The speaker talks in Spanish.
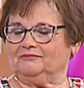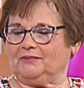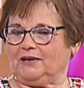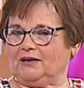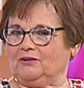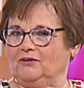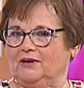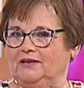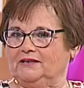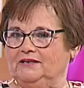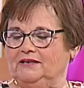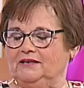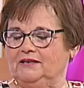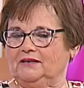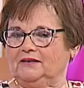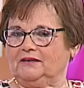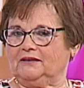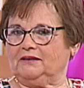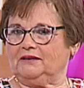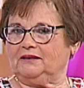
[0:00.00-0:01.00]
bajó allí
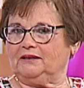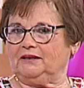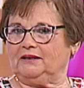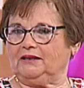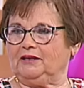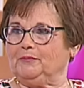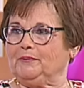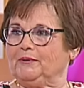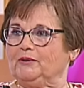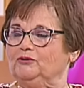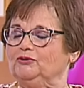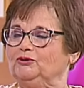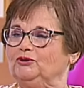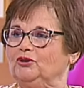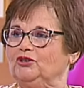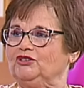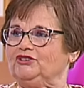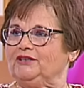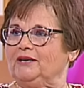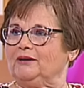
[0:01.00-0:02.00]
y preguntó
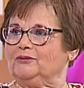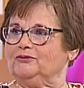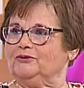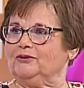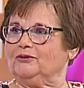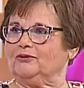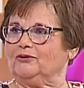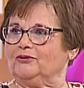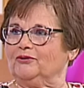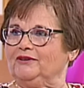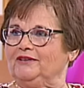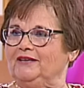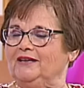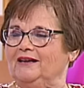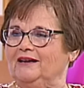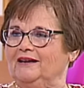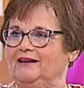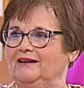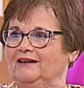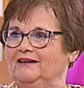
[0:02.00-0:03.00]
que si alguno
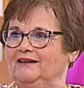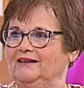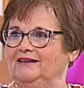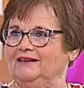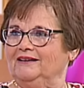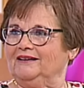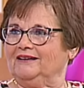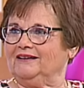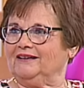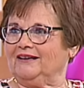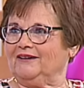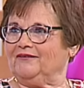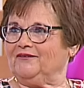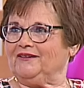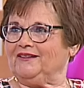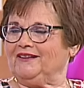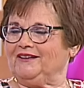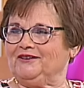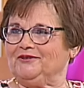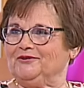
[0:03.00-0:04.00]
conocía a
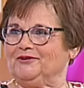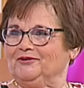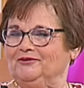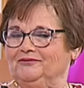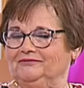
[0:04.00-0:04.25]
Federico.